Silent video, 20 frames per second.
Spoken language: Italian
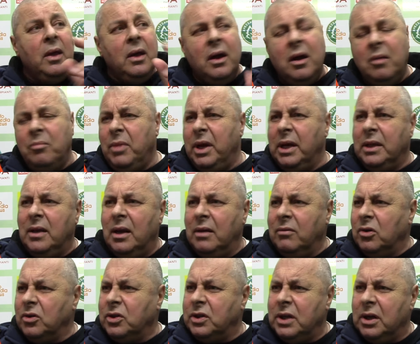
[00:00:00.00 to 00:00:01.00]
a me delle
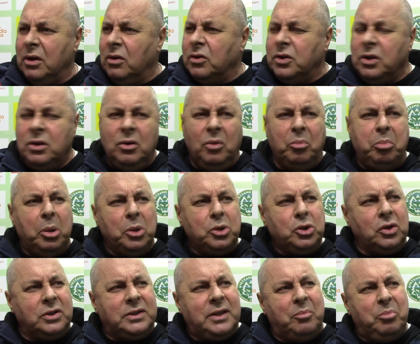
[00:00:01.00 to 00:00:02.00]
vostre cose, io non
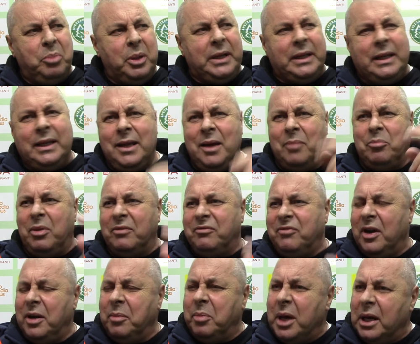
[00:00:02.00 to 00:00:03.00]
posso star a perdere tempo a
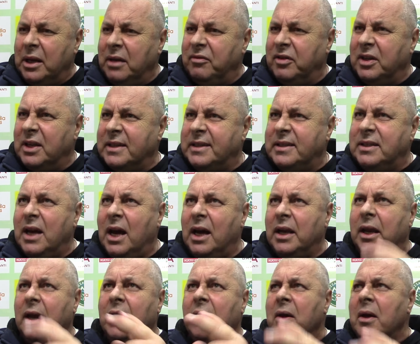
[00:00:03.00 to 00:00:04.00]
fare i piani
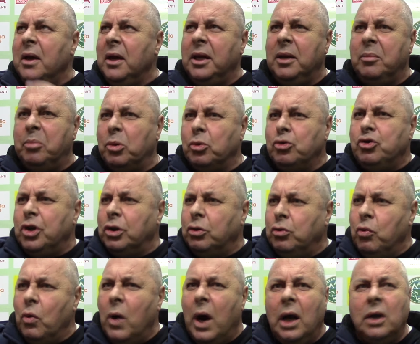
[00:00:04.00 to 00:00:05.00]
finanziari, i
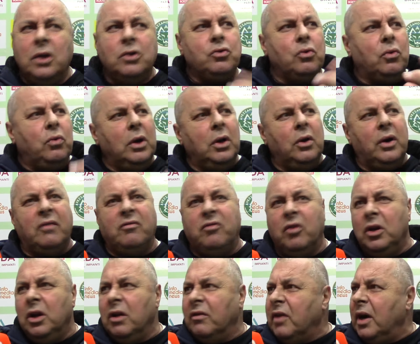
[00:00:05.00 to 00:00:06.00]
progettuali su quello che
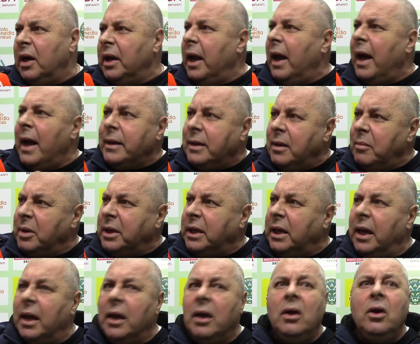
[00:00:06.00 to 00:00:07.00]
voglio fare, anche
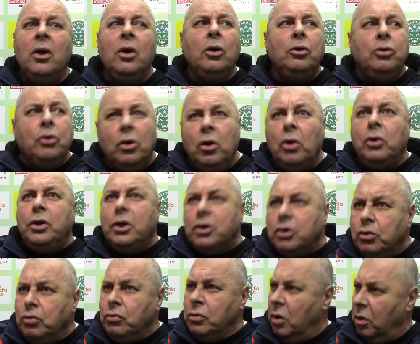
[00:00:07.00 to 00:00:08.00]
perché non ho
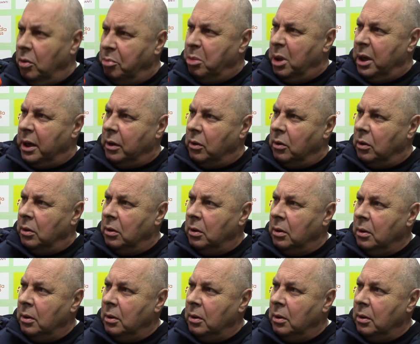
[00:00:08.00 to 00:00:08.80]
nessun obbligo